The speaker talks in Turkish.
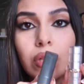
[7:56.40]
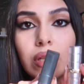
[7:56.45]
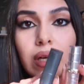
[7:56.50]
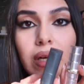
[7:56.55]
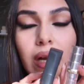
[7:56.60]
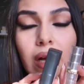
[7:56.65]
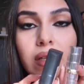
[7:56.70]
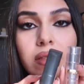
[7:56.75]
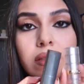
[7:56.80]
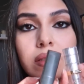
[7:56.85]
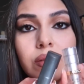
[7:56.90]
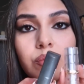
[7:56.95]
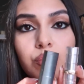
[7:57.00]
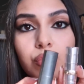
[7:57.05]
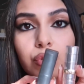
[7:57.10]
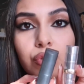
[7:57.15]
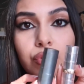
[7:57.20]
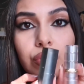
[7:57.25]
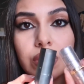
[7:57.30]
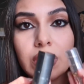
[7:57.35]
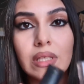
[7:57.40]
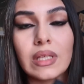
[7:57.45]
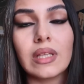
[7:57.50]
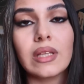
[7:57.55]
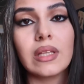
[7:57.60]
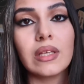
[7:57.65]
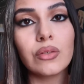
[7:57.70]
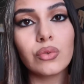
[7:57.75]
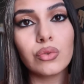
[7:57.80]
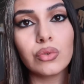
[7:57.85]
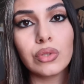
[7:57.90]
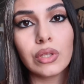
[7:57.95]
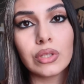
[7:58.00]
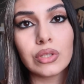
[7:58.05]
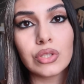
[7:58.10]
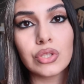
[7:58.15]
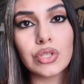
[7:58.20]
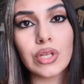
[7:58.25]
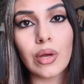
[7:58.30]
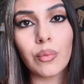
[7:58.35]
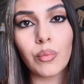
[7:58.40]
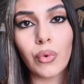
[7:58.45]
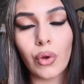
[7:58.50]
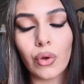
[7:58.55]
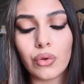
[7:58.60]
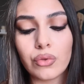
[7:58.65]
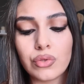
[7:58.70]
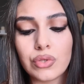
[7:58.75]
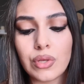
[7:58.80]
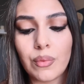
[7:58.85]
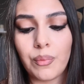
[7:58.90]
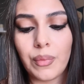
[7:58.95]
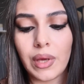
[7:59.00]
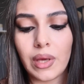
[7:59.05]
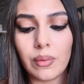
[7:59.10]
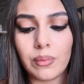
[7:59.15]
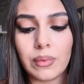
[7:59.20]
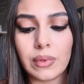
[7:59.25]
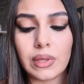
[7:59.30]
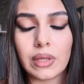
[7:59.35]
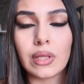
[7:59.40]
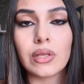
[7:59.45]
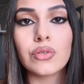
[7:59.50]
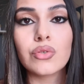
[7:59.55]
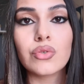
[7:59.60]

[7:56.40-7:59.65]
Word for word: olarak da bu ikiliyi kullanacağım. Önce Maybelline'le